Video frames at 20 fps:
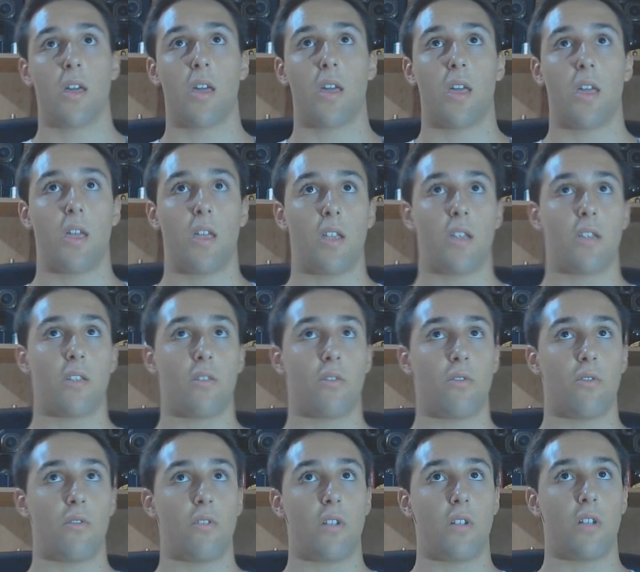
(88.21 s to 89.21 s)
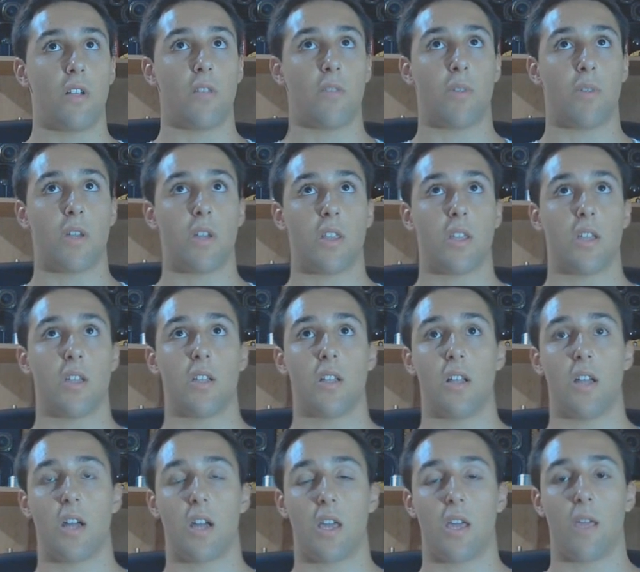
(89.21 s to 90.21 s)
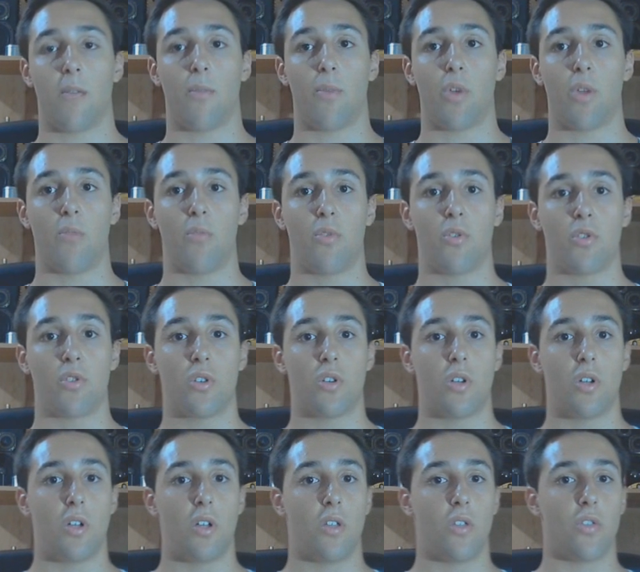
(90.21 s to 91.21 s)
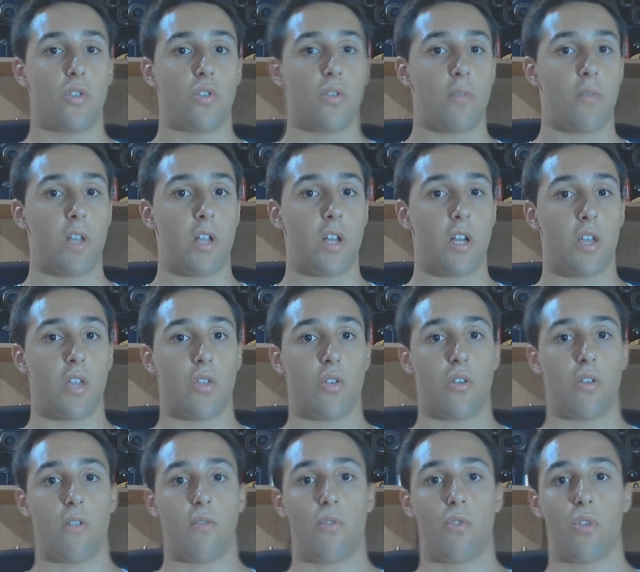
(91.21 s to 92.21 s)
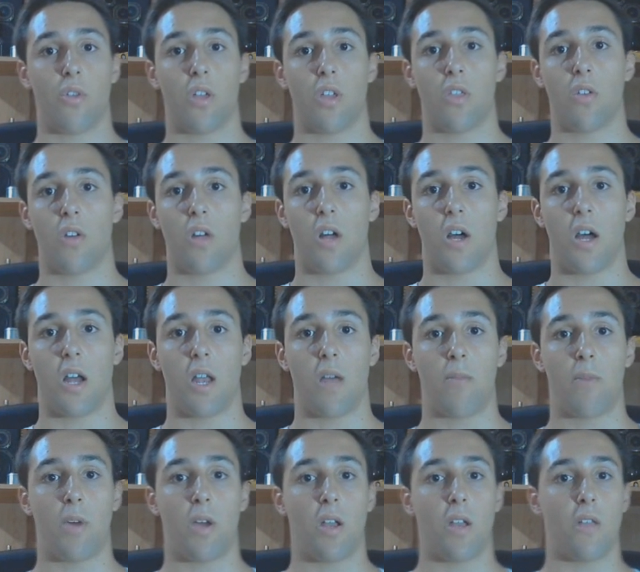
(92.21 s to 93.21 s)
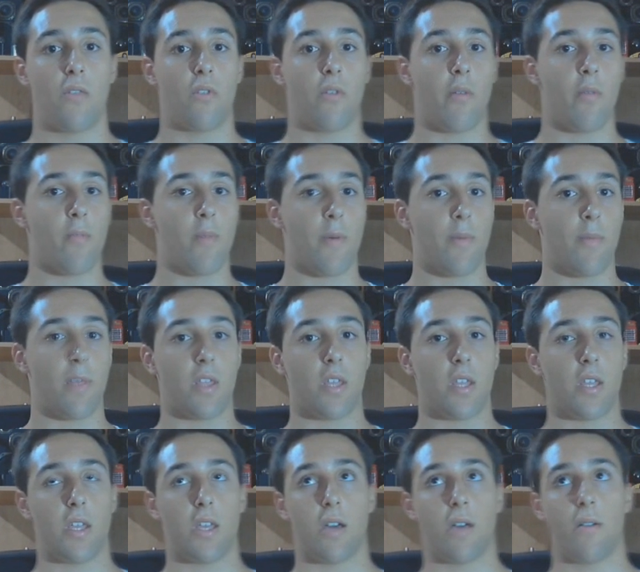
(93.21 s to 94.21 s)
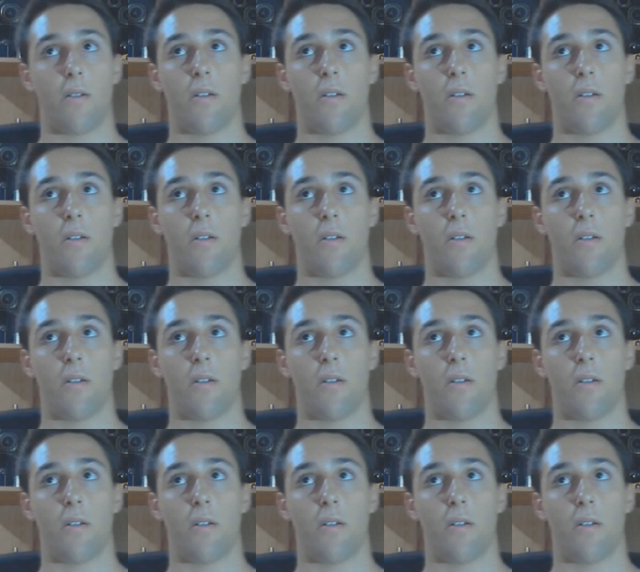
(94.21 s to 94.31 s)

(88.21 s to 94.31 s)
que son las partes en las que ponemos dos aplicaciones funcionando a la par en una misma pantalla.